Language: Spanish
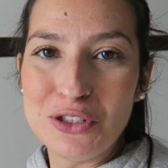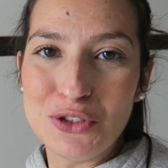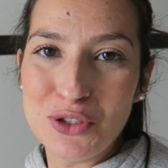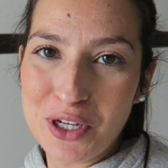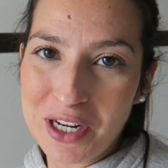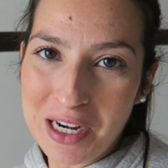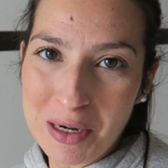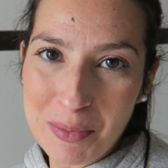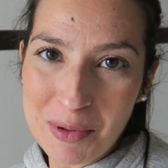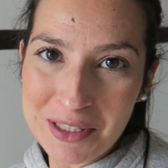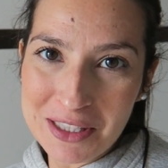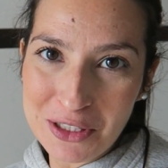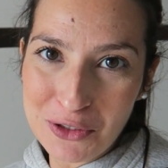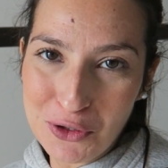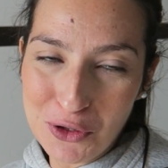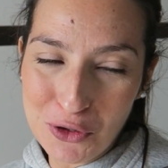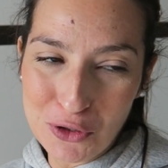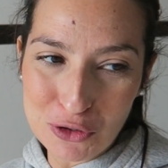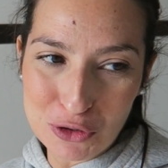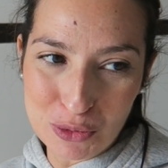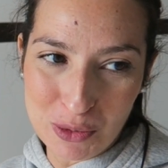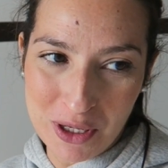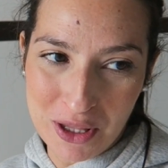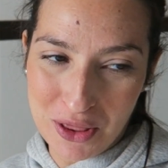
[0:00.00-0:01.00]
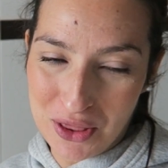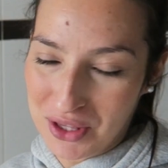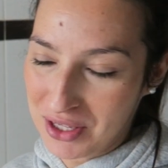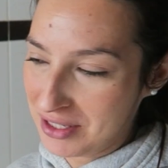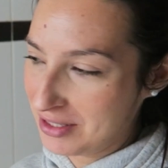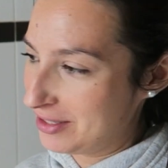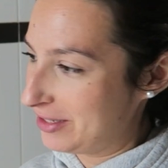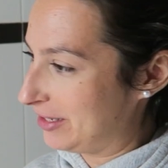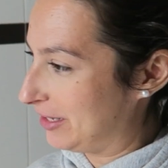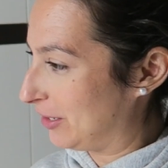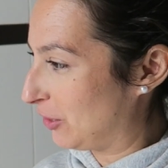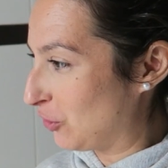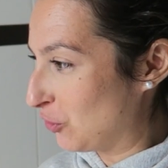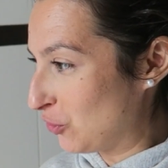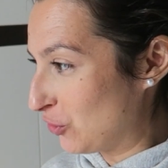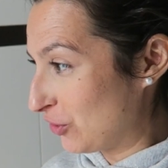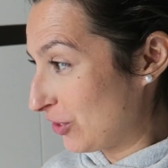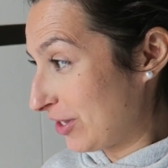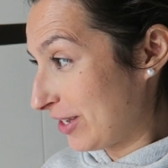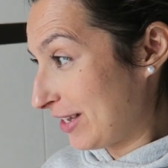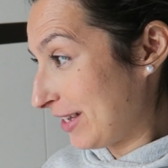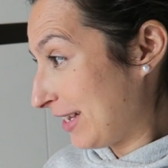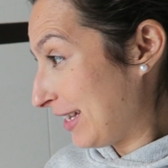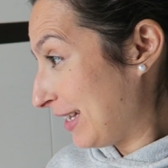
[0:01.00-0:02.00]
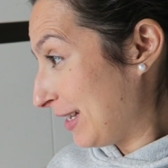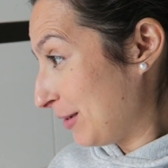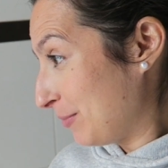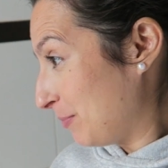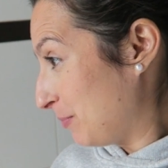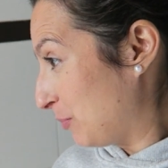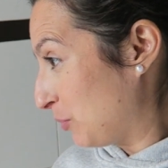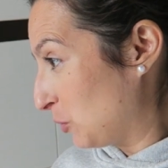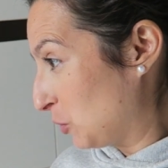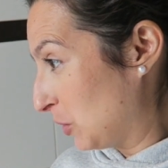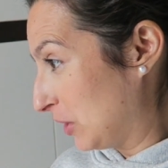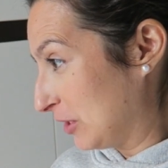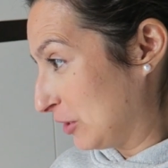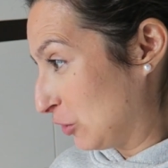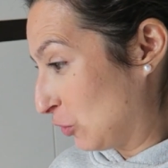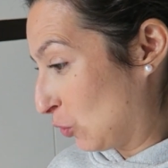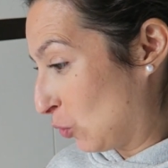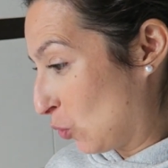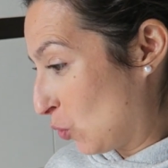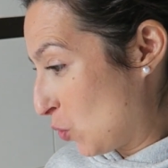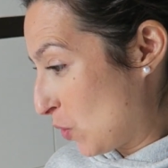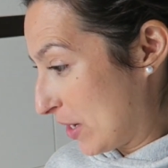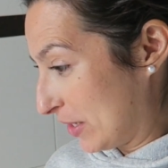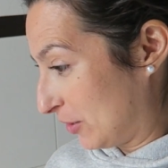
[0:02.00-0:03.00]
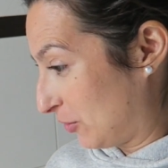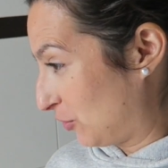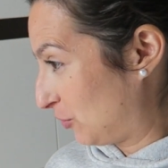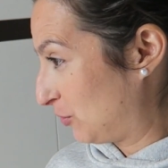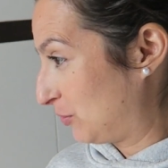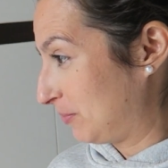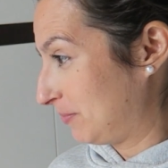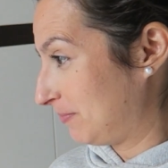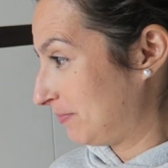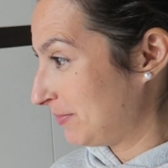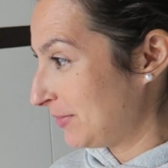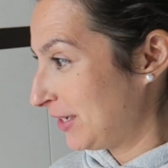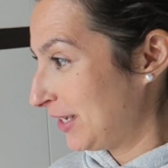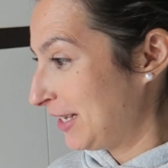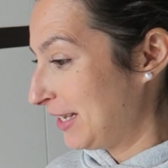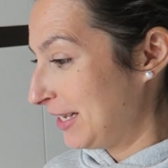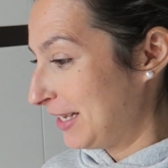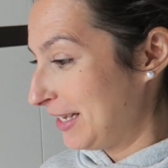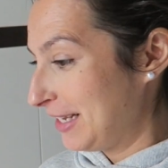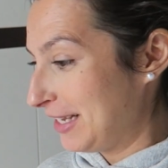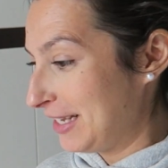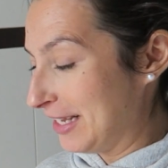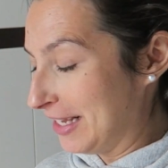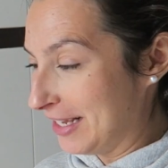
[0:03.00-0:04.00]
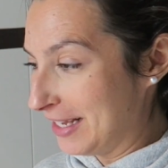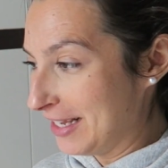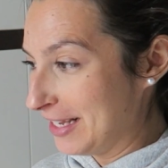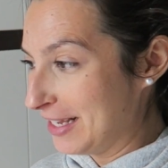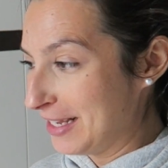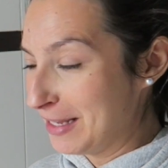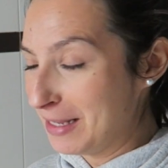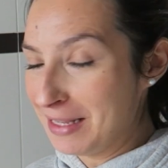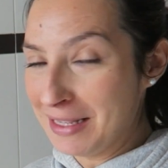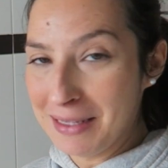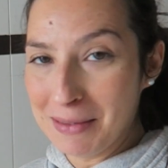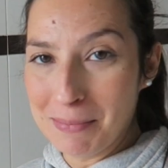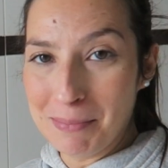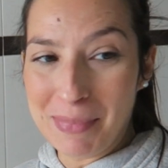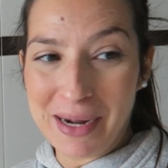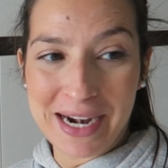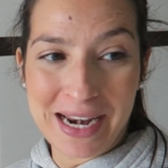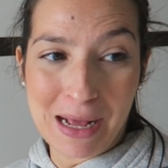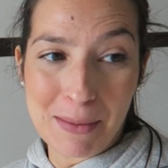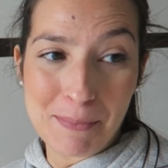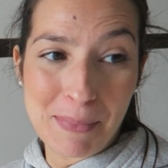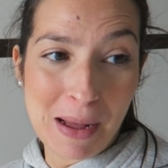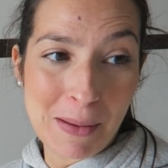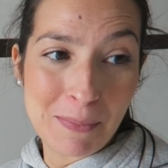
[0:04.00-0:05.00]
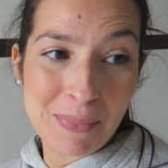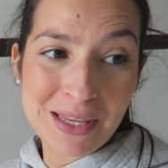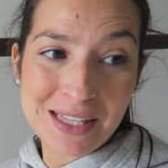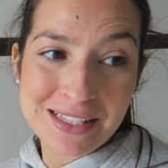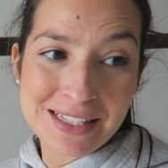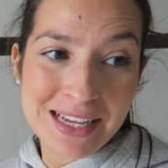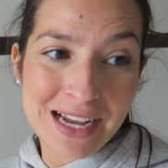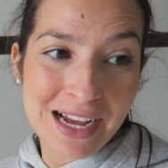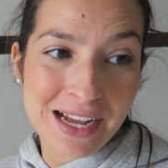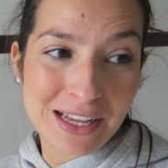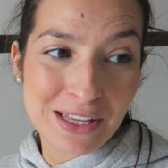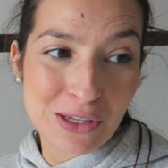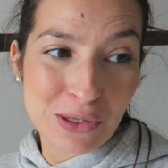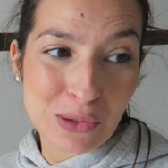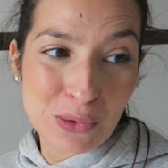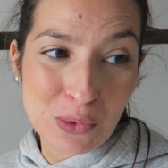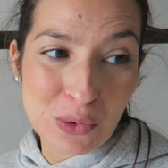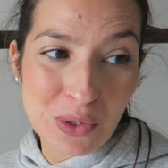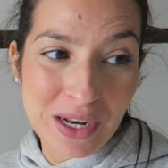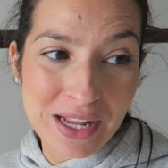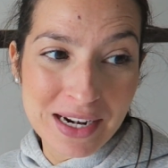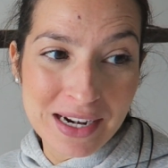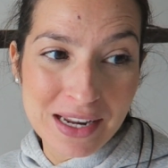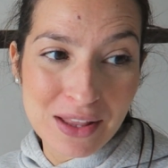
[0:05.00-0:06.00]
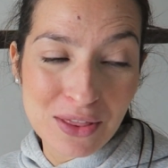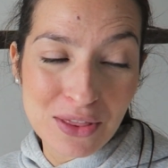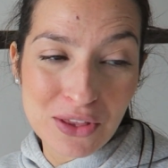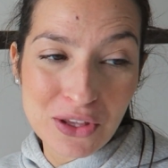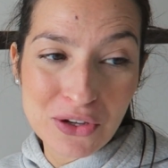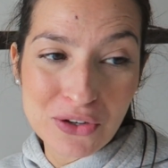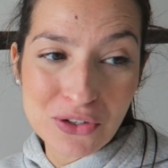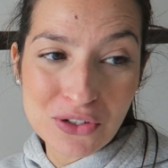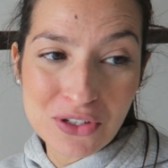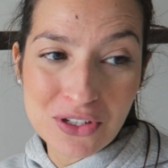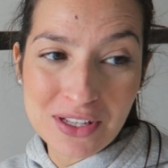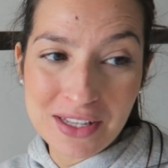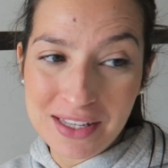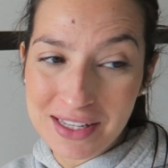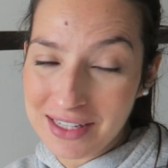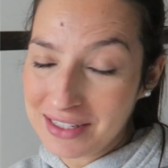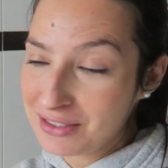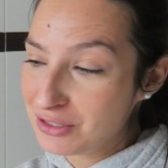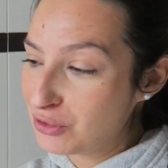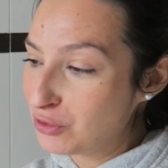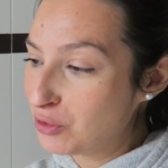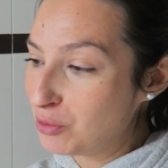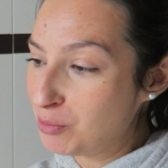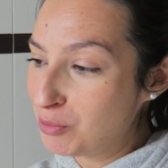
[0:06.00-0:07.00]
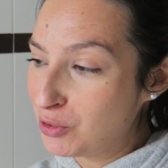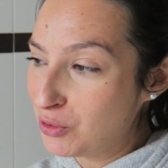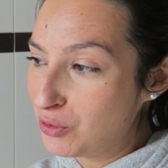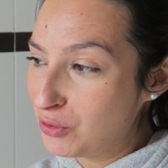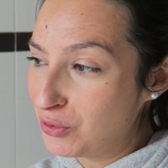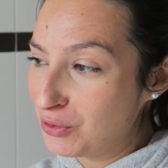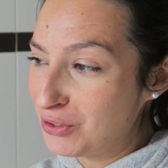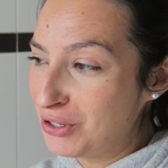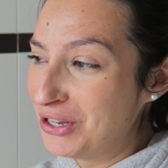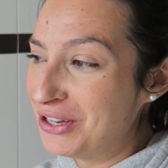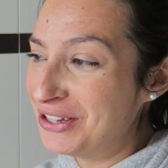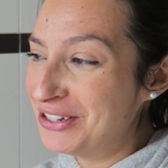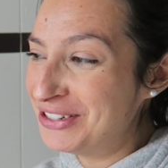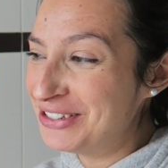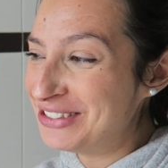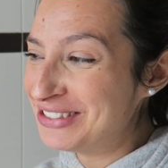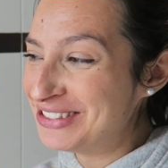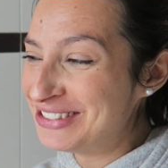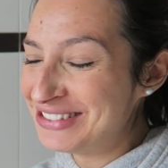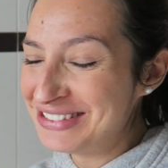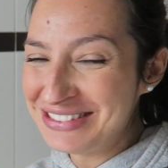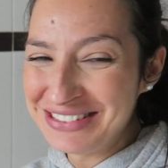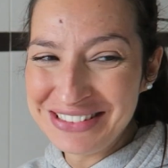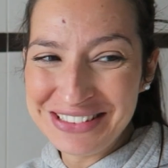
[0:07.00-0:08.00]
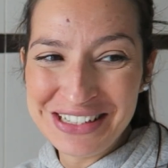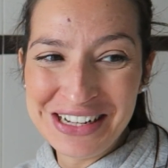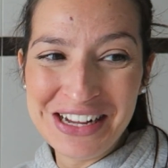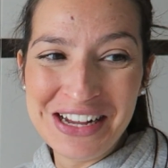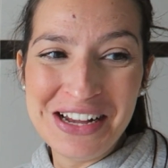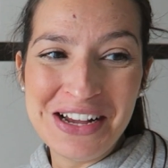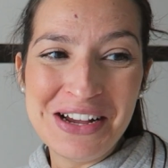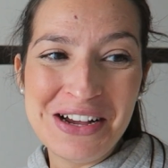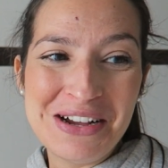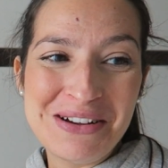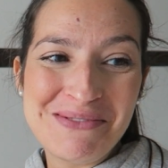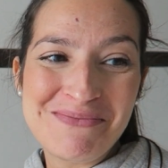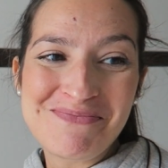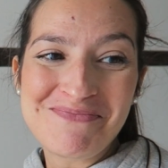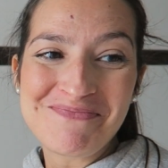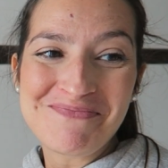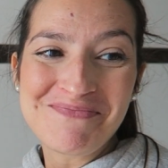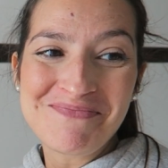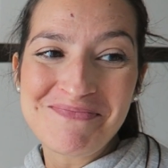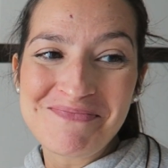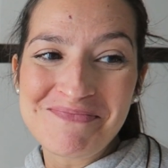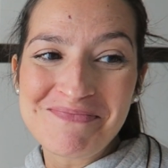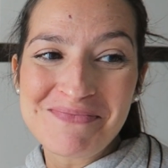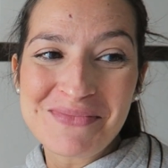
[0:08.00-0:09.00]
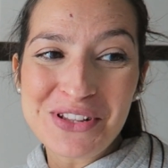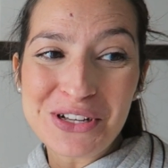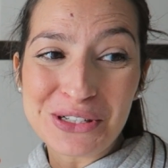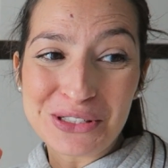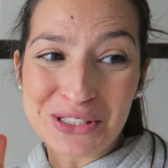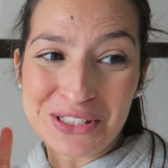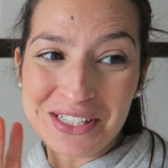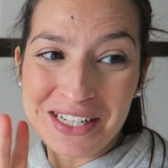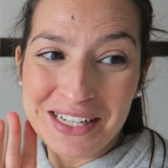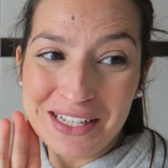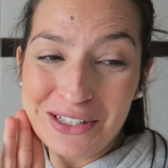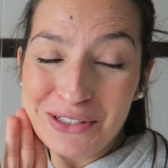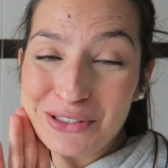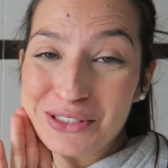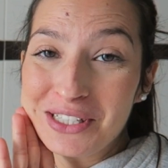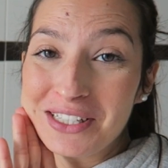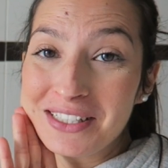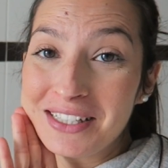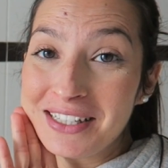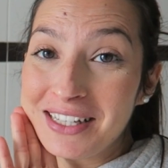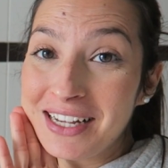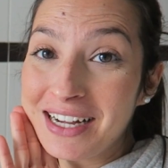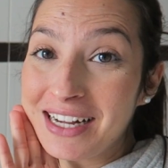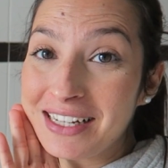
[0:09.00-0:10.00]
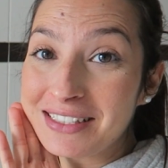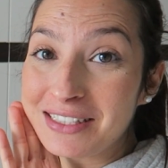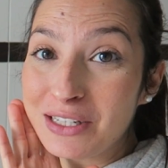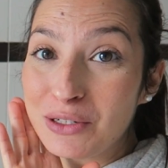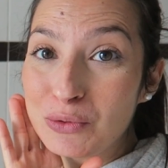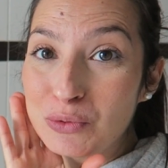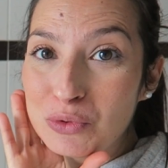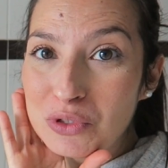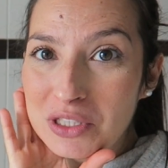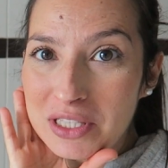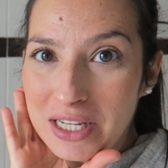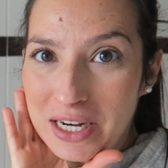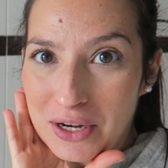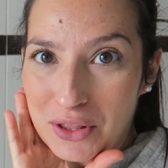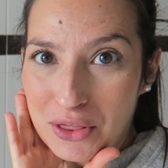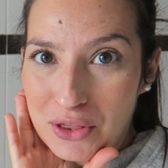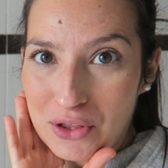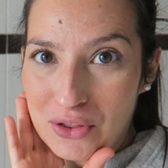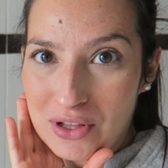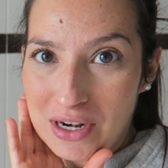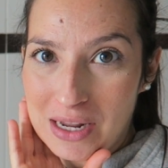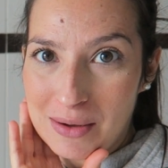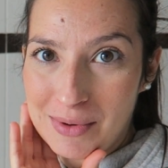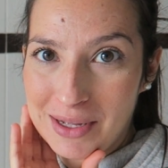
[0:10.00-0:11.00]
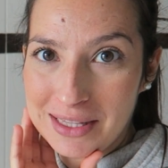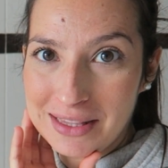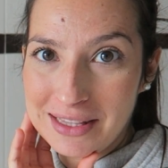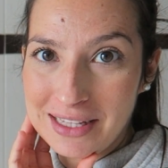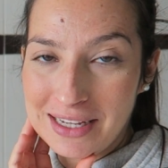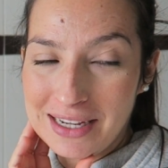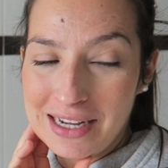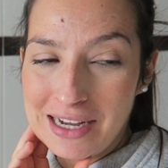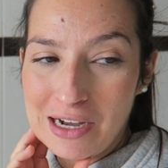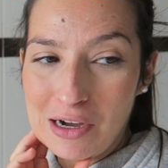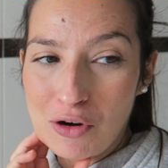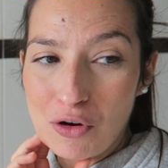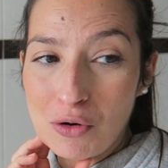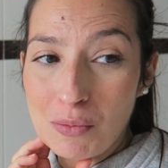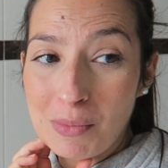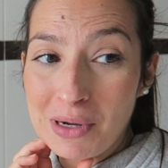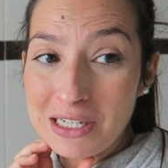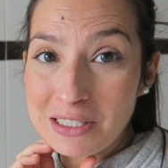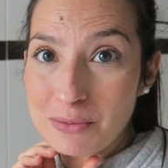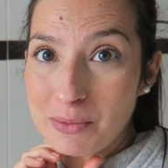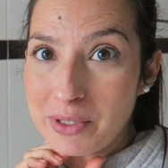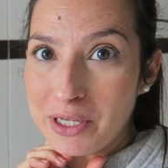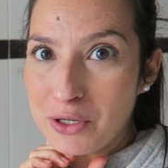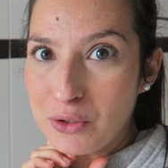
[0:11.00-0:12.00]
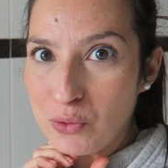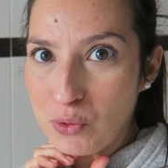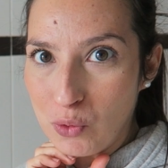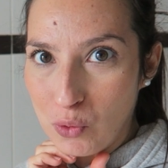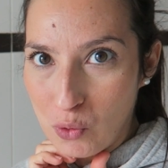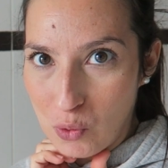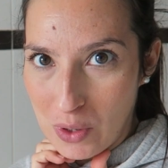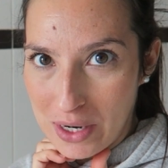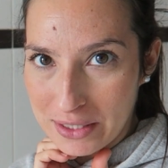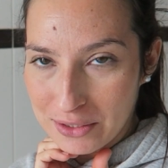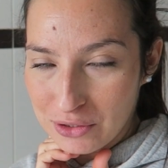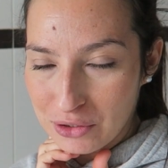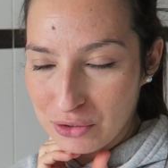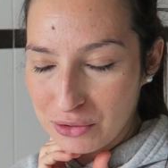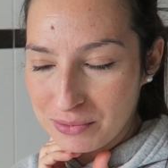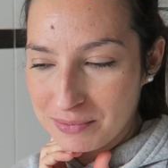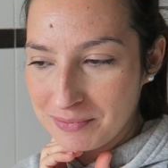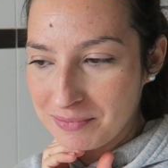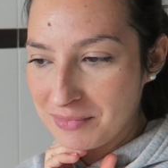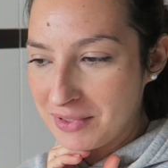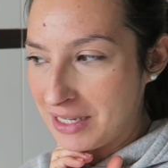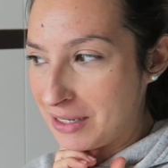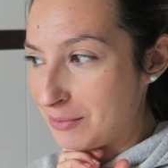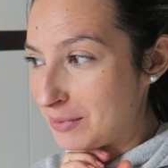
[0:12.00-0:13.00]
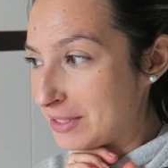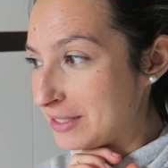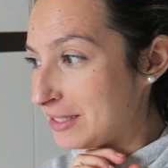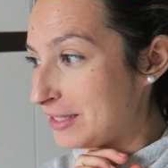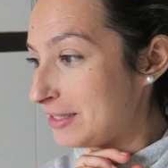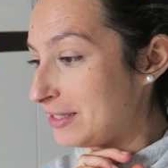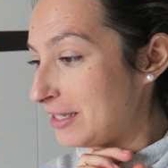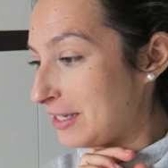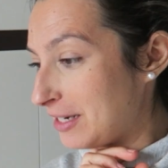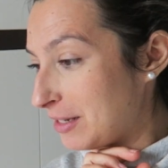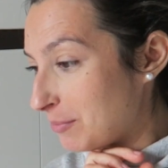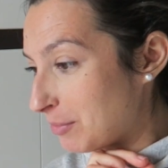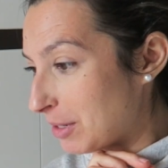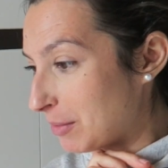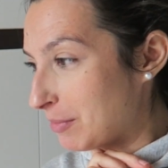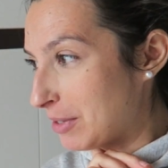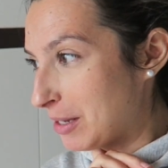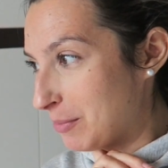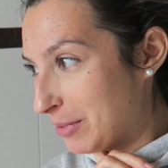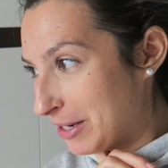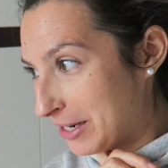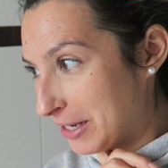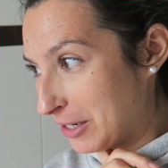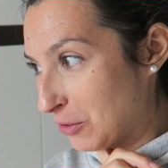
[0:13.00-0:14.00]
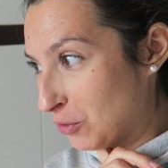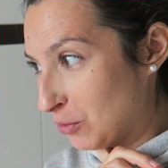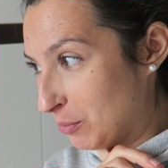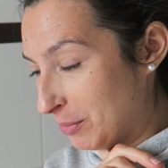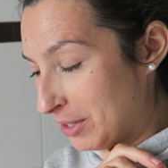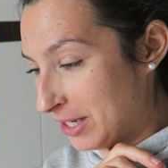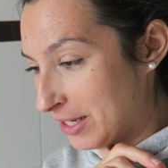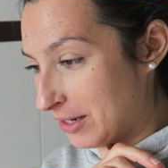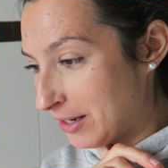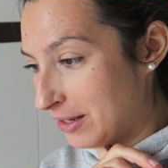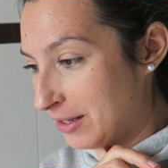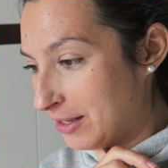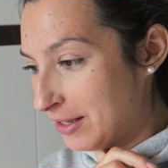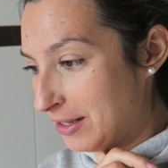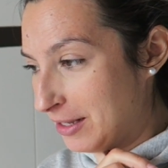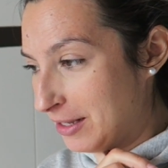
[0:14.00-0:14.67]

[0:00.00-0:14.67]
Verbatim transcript: Yo he repetido dos veces y Jorge pues cuatro. Y para papi ya hay una ración que es como Mm, no sé, no sé si llega a ser un tercio de la bandeja o más bien un cuarto. A ver si tiene papá para comer.